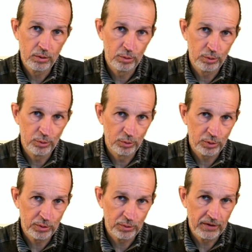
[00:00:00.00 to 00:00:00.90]
que
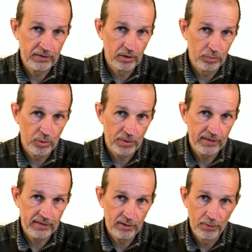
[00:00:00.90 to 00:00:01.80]
notre exemple
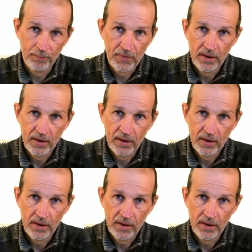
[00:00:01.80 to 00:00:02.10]
précédent.